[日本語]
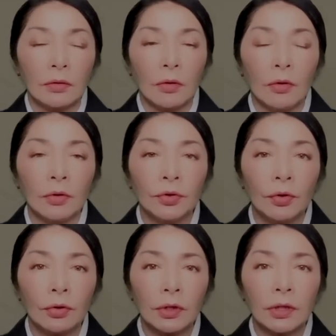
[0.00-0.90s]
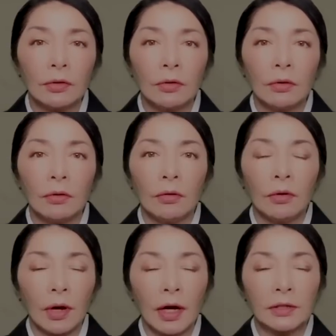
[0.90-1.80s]
驚きをお
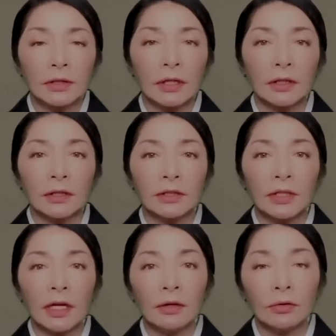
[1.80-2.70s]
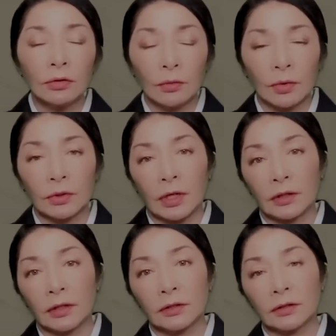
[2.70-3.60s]
母さんに伝えようと思ったん
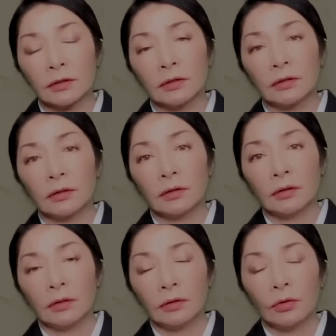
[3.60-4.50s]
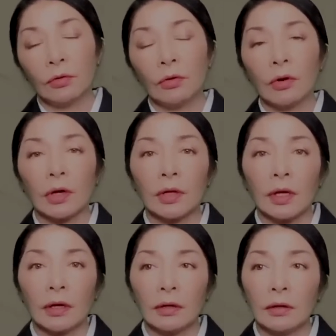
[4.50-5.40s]
ですところがね
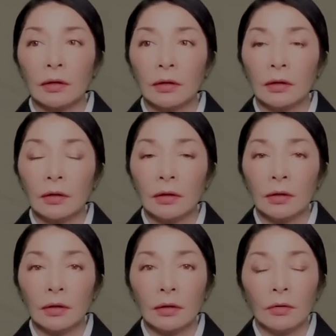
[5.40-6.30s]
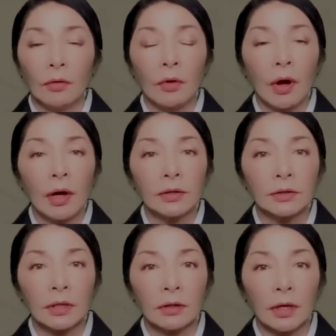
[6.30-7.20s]
お母
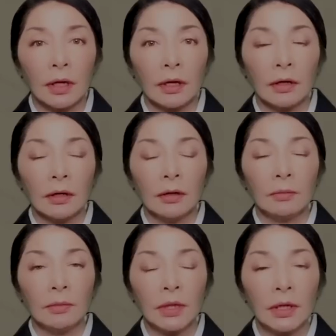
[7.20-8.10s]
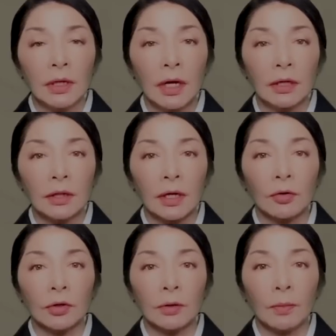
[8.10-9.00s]
さんね見入られた
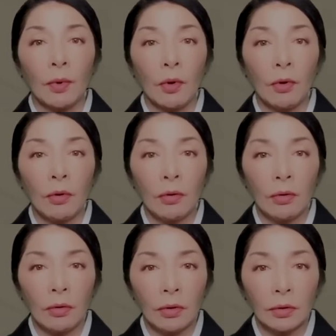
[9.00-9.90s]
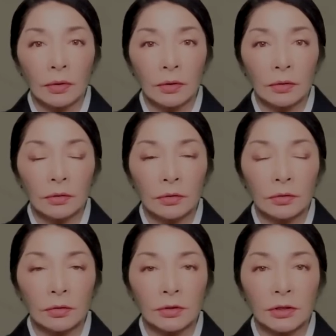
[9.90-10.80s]
ようにぼーっ
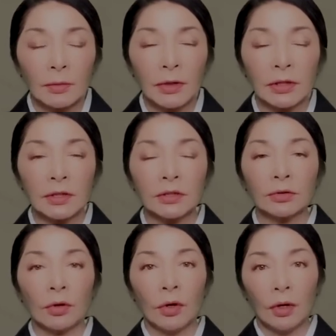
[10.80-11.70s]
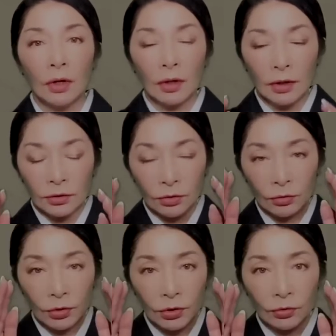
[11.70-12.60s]
とした眼差しをそ
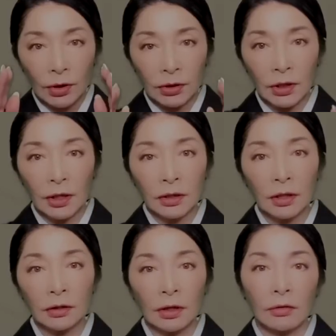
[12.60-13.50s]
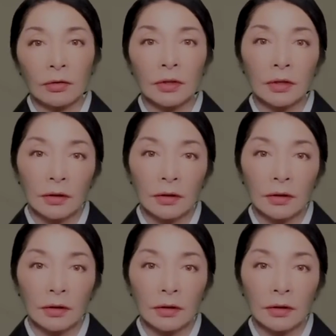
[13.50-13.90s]
の人が消えていった方に